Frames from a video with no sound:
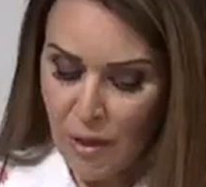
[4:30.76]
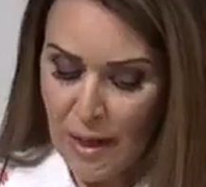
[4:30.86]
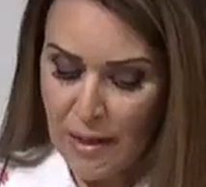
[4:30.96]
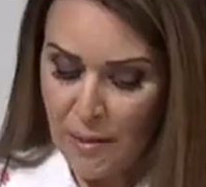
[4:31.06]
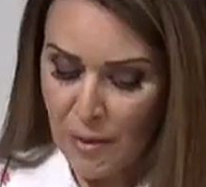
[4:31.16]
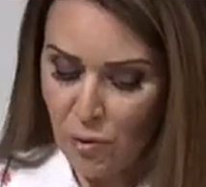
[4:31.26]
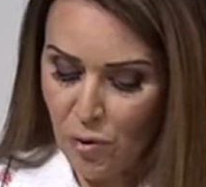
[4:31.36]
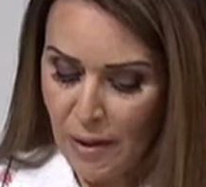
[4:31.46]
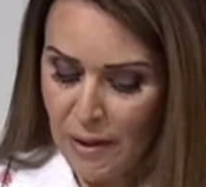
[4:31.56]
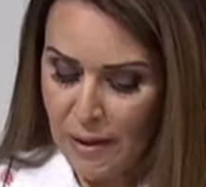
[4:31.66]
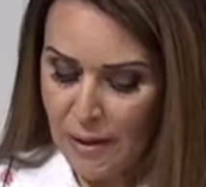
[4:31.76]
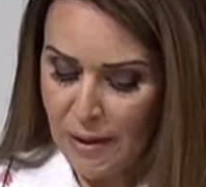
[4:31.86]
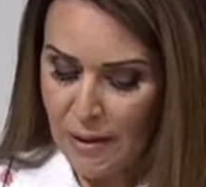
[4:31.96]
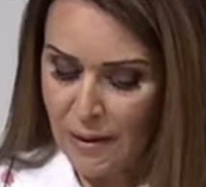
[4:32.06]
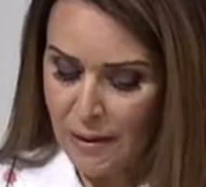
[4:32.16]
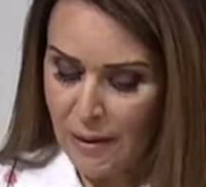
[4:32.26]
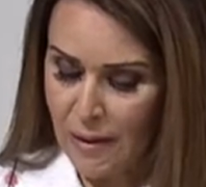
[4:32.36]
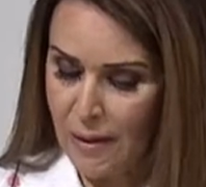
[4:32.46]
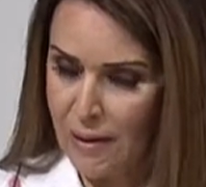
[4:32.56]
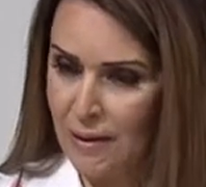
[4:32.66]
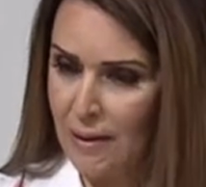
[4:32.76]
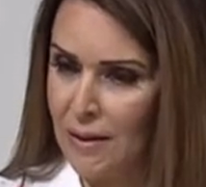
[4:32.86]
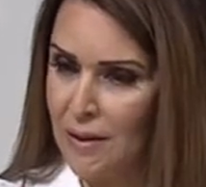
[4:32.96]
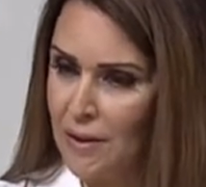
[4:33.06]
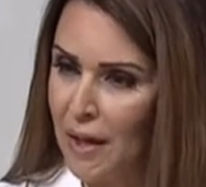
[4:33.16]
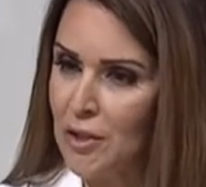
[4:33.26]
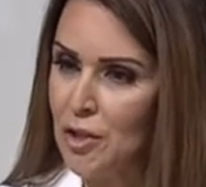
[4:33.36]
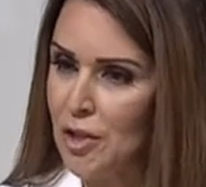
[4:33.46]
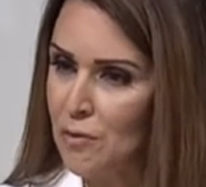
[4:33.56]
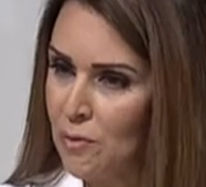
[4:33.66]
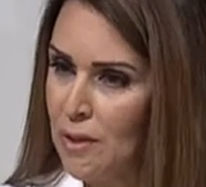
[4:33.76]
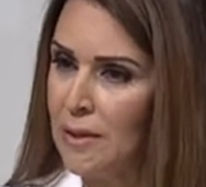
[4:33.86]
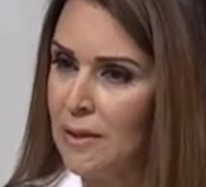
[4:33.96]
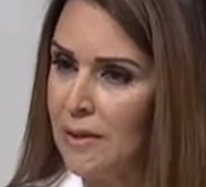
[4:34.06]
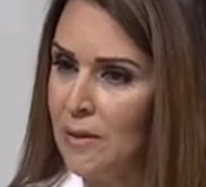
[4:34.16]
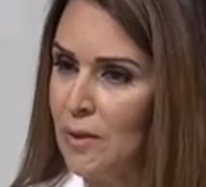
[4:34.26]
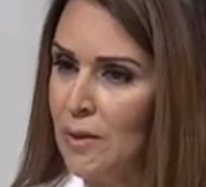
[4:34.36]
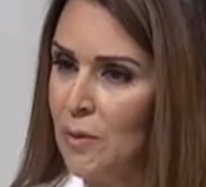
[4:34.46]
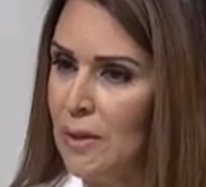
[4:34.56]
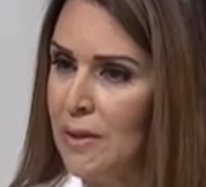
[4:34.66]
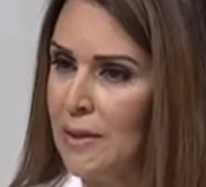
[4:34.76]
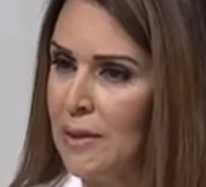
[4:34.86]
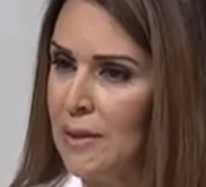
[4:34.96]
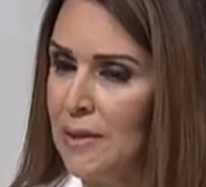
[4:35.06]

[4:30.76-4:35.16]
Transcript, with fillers: هلا موضوع الاثنى عشر وال, وال